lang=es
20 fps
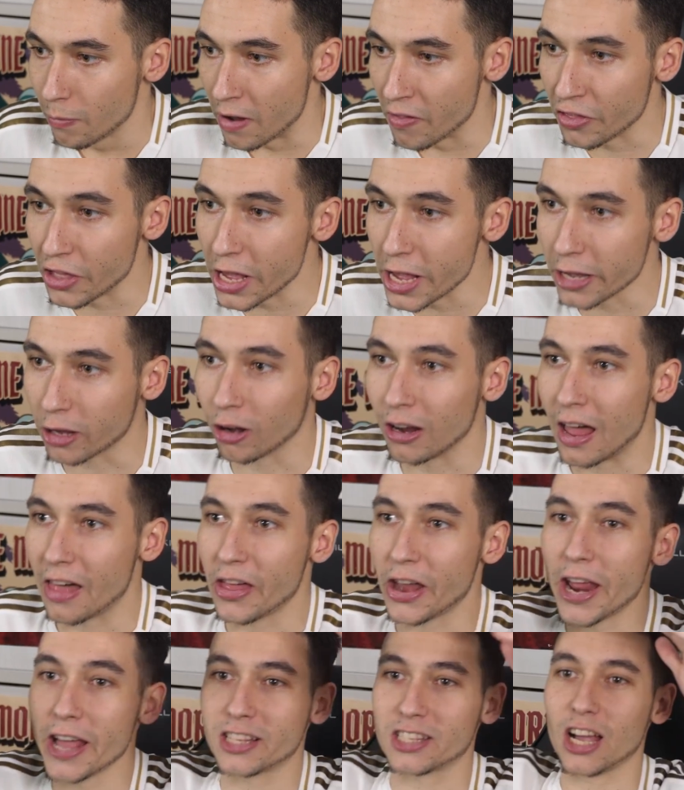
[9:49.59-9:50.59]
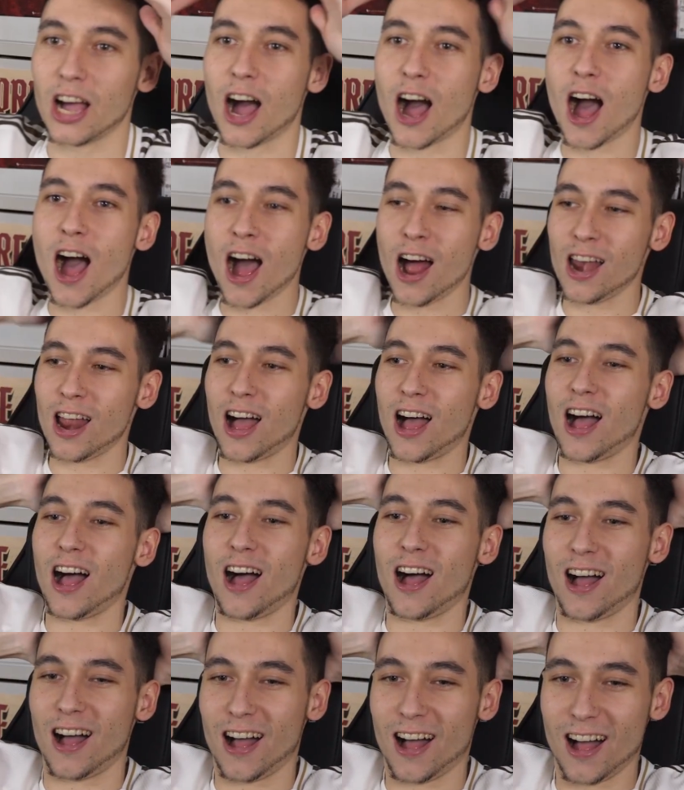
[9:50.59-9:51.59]
¡Mendy con la derecha!
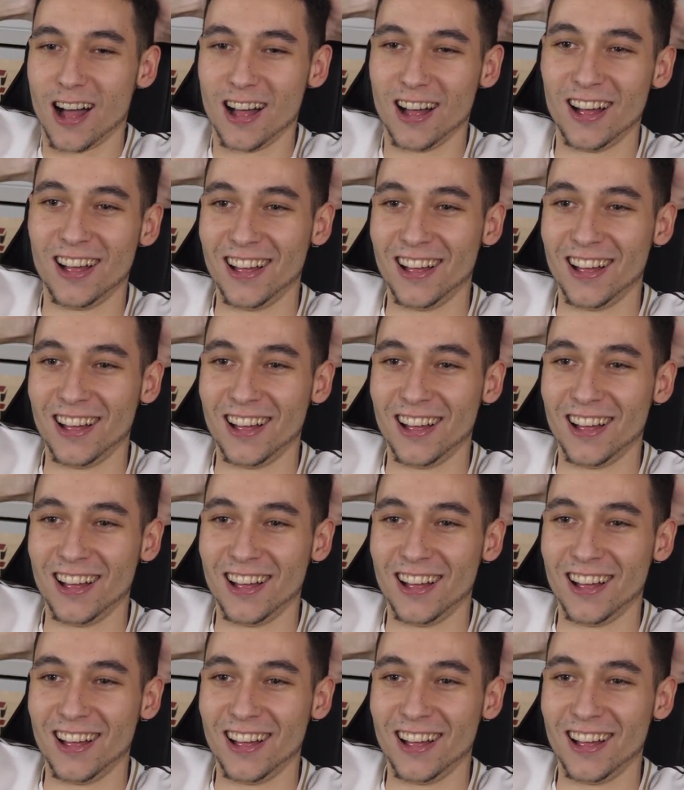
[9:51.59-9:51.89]
¡Hala!